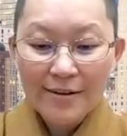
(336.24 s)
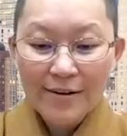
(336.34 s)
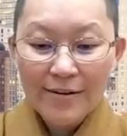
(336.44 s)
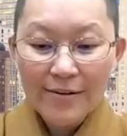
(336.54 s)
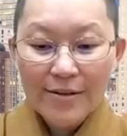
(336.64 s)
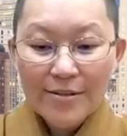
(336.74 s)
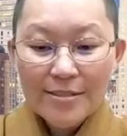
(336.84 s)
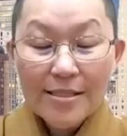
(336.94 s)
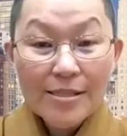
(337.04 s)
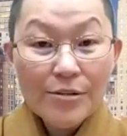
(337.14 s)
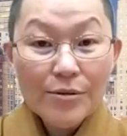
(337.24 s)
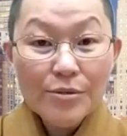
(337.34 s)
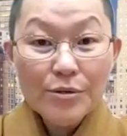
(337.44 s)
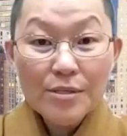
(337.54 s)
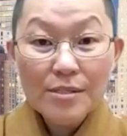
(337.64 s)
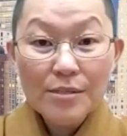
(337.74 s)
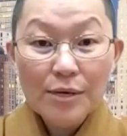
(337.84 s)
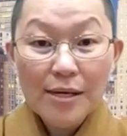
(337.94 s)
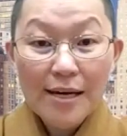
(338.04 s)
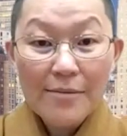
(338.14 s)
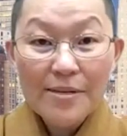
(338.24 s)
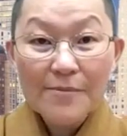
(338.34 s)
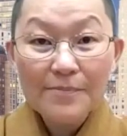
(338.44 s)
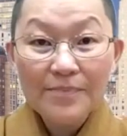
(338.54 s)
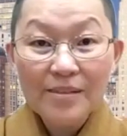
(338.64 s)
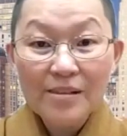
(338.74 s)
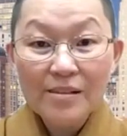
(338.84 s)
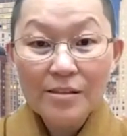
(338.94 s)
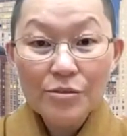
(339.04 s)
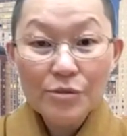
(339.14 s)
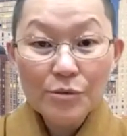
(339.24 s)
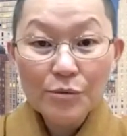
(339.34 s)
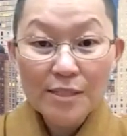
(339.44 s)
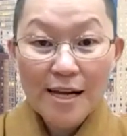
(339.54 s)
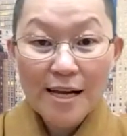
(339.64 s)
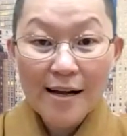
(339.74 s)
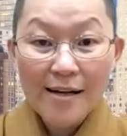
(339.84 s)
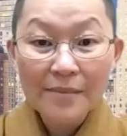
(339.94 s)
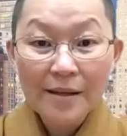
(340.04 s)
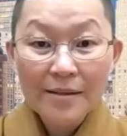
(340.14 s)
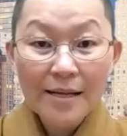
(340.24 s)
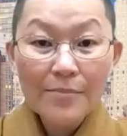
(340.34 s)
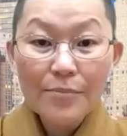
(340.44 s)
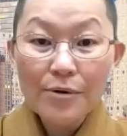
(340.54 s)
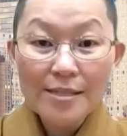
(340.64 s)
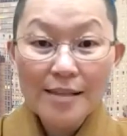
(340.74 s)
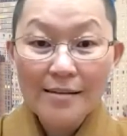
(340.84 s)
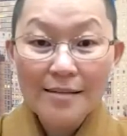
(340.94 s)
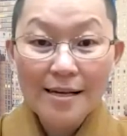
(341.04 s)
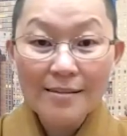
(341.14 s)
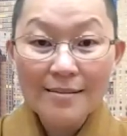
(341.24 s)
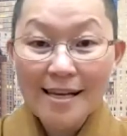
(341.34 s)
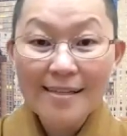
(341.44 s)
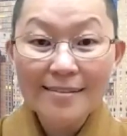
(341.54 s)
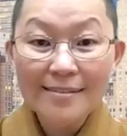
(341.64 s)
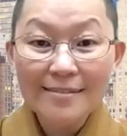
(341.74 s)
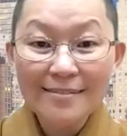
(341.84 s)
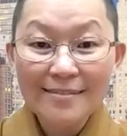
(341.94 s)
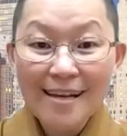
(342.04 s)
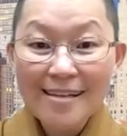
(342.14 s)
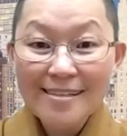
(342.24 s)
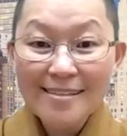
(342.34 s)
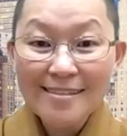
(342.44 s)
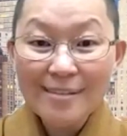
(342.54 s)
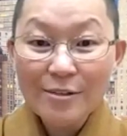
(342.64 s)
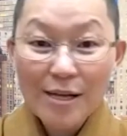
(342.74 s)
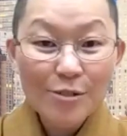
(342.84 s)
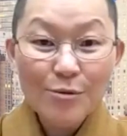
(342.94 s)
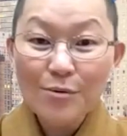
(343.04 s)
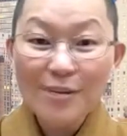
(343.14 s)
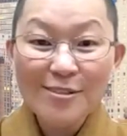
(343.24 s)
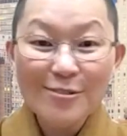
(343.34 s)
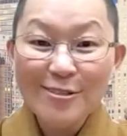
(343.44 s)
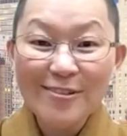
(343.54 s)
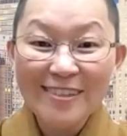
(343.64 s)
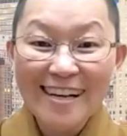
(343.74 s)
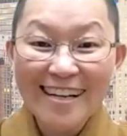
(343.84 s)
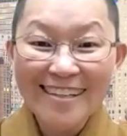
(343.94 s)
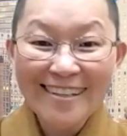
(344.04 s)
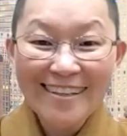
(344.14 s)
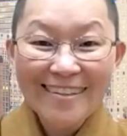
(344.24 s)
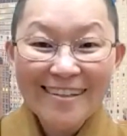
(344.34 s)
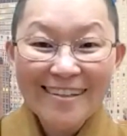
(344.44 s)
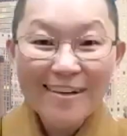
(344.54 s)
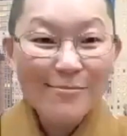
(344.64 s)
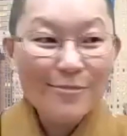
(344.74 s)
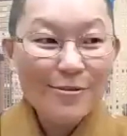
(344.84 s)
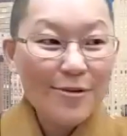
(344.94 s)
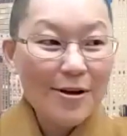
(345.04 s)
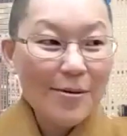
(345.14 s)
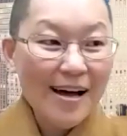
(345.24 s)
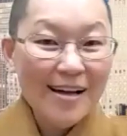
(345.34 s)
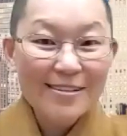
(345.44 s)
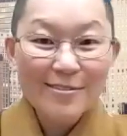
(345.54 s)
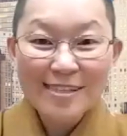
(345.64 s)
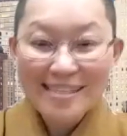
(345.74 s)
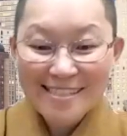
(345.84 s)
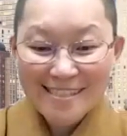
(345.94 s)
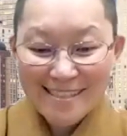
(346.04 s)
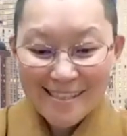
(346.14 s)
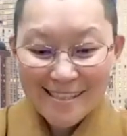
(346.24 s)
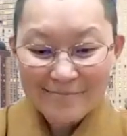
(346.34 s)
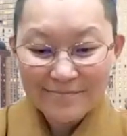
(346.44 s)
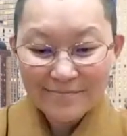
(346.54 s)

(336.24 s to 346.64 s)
哦，这个因缘随时都会改变，也就是无常啊，它不会常常在的。它是它说完就走了，那为什么我要把它收在心里？